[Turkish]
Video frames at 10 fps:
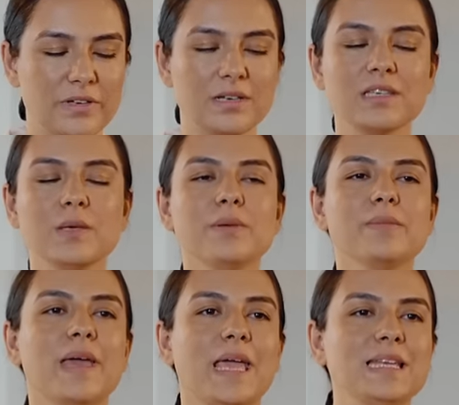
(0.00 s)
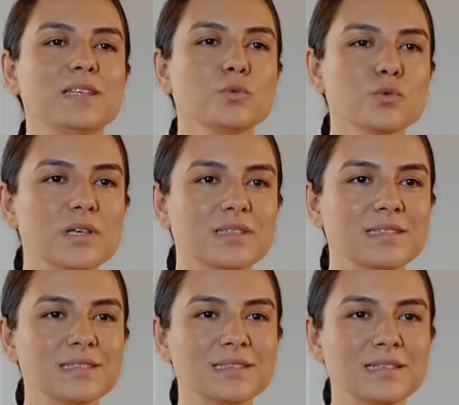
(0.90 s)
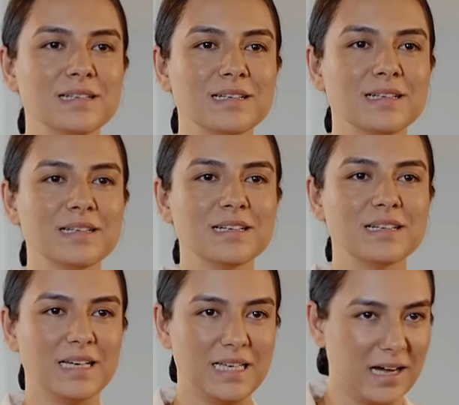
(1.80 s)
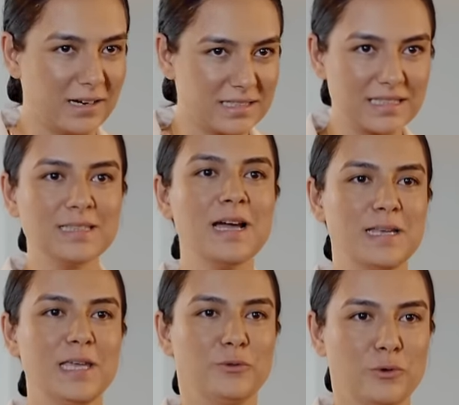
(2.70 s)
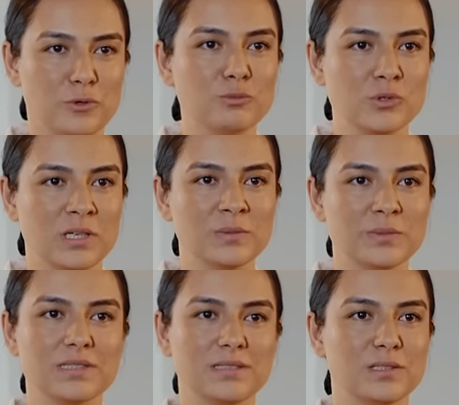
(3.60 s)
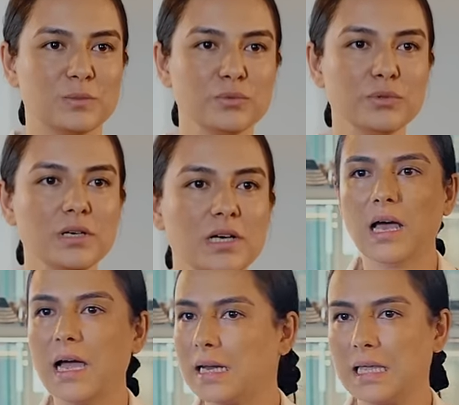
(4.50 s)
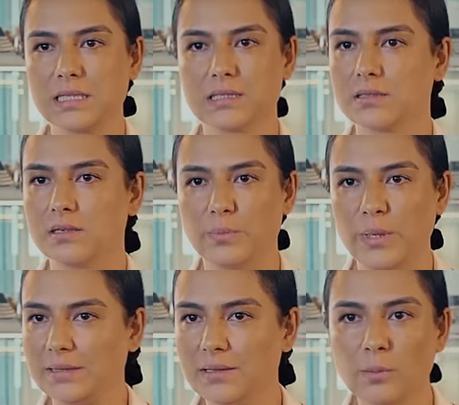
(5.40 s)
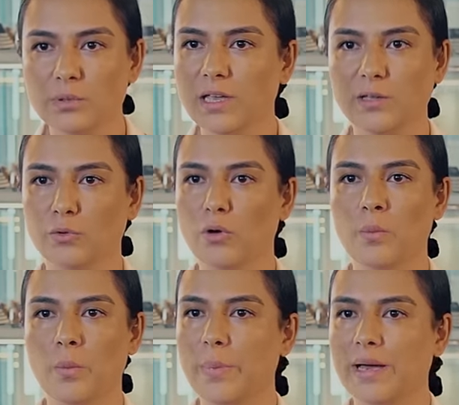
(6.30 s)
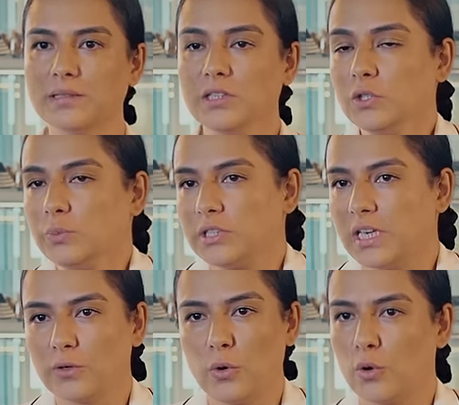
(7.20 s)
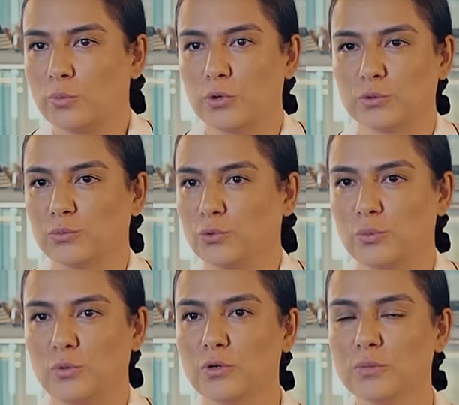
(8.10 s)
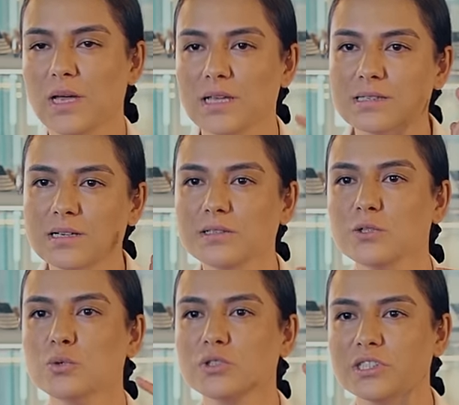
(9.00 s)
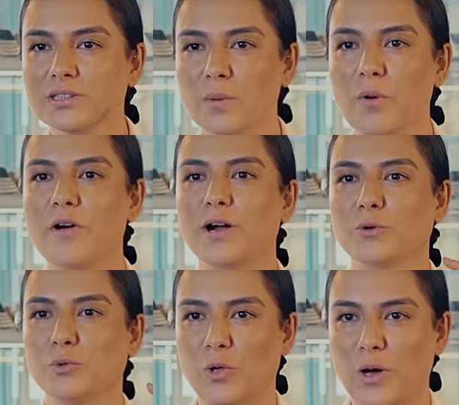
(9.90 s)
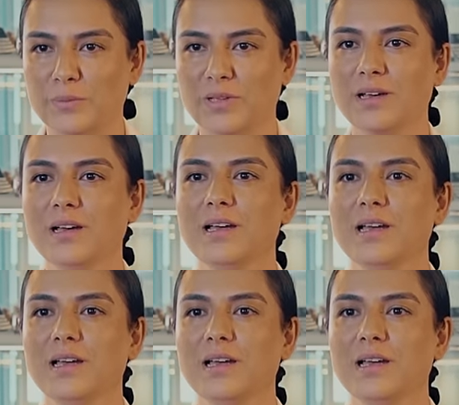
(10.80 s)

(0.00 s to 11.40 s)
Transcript: ve rakibim elini uzattı. Yani artık terk ediyorum uzatmasıdır bu. Herkes e, beni tebrik ediyor ama ben hiçbir şey görmüyorum, duymuyorum. Sadece o çınlama var kulağımda.